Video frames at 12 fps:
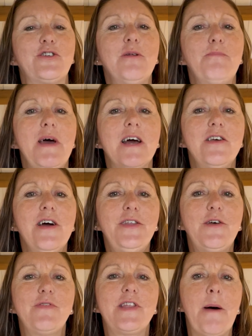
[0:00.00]
une période
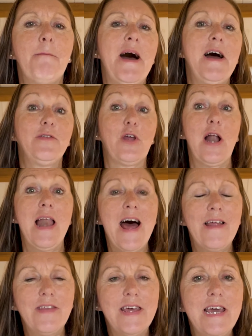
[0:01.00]
évidemment de
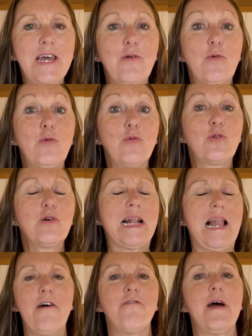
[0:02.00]
l'année où toute
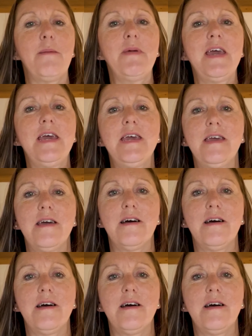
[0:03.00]
la famille euh,